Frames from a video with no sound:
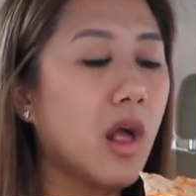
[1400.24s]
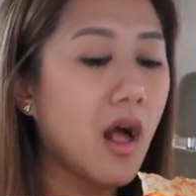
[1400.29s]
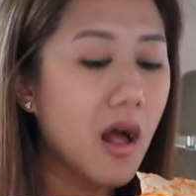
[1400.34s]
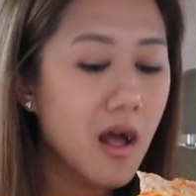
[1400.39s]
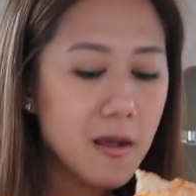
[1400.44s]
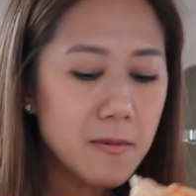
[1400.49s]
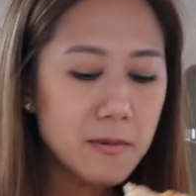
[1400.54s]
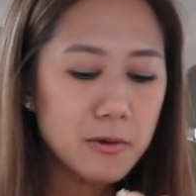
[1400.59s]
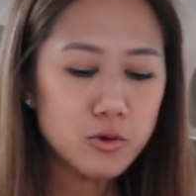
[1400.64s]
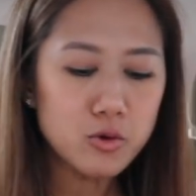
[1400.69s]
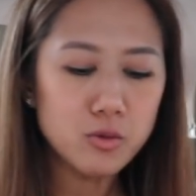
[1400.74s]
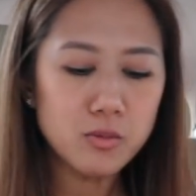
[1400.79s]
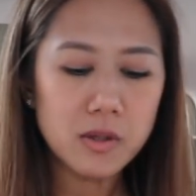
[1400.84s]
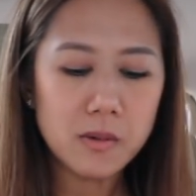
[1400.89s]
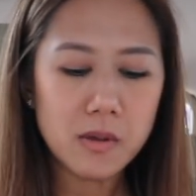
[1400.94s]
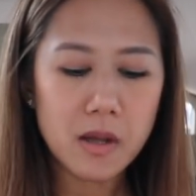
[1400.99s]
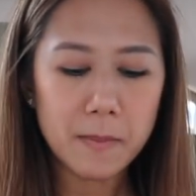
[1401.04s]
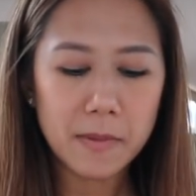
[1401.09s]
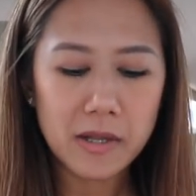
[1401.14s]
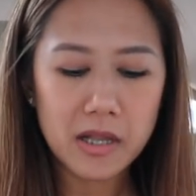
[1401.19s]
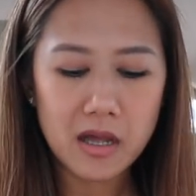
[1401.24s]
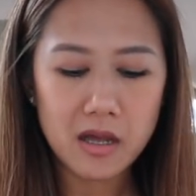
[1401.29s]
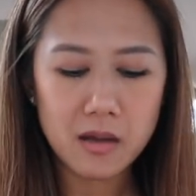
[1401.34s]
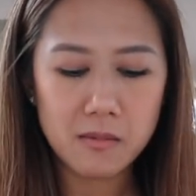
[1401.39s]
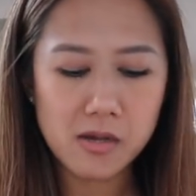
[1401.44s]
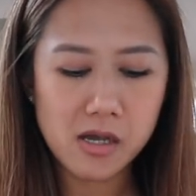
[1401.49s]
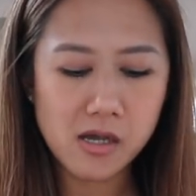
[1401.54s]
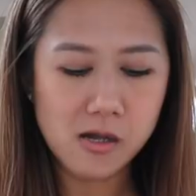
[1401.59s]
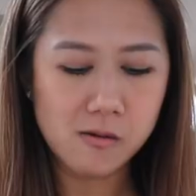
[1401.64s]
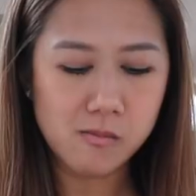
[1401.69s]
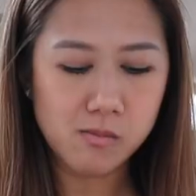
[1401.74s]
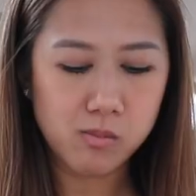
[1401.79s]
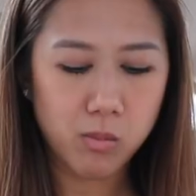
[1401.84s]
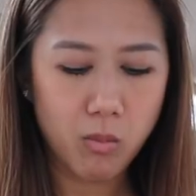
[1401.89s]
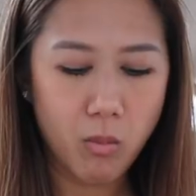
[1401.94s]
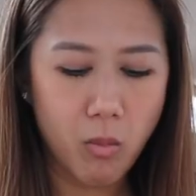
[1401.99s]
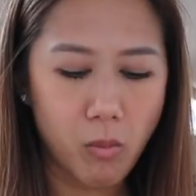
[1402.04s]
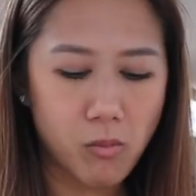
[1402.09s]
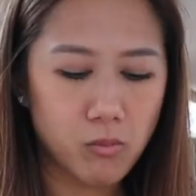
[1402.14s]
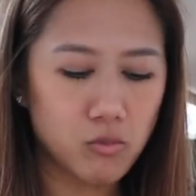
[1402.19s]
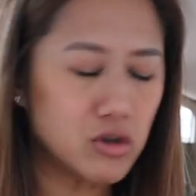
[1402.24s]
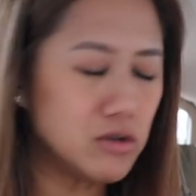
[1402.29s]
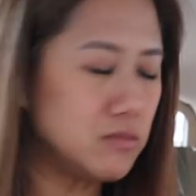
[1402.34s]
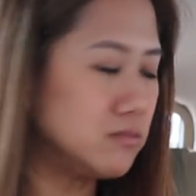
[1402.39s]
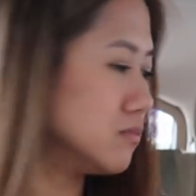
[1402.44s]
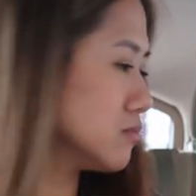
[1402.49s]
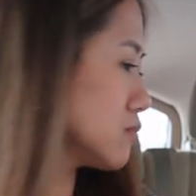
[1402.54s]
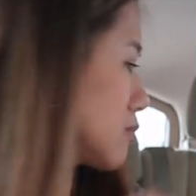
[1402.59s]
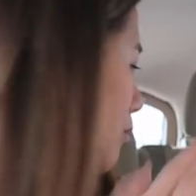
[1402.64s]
ay, may tubig na pala kami. Wait.